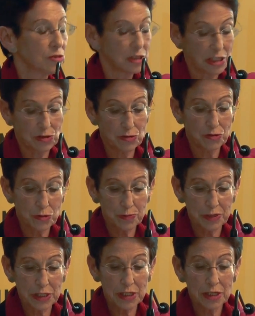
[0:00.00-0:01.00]

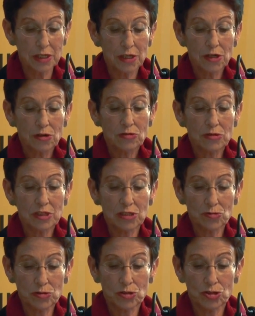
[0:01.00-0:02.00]
Xenophobie und
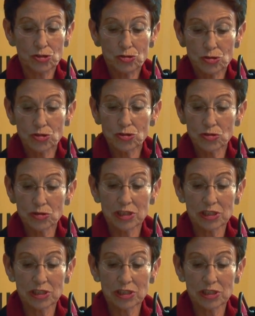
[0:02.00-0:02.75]
in Unterstützung